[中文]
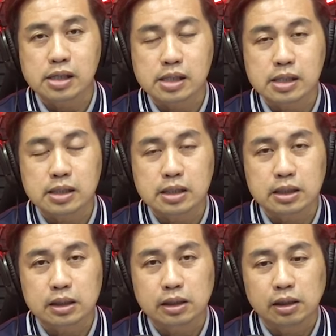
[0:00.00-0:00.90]

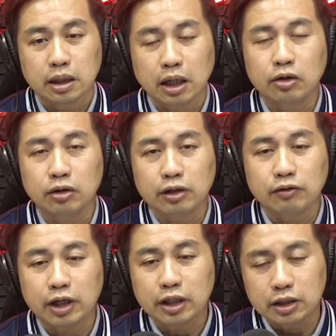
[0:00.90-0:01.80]
OK。还有另
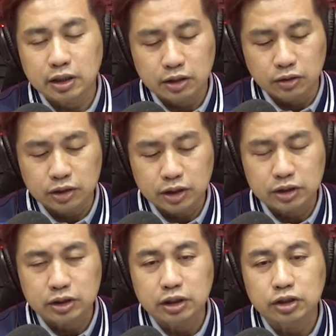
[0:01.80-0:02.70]
外一个有一些
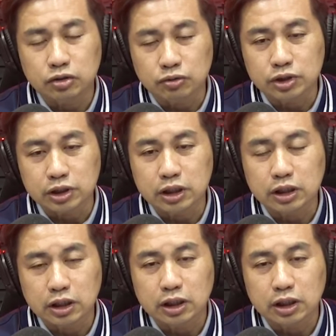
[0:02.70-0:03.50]
是印手指印的。